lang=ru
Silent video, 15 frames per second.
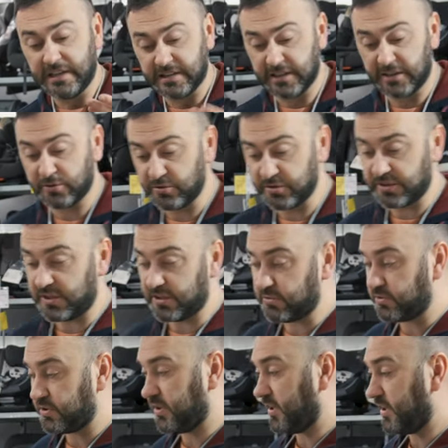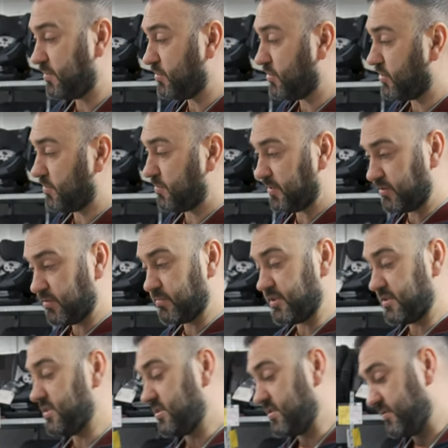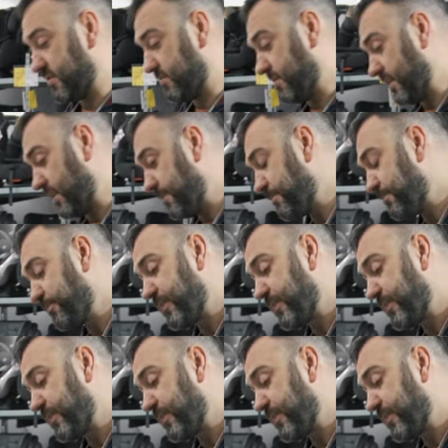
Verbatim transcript: наклона для отдыха ребенка. Поэтому обратите внимание.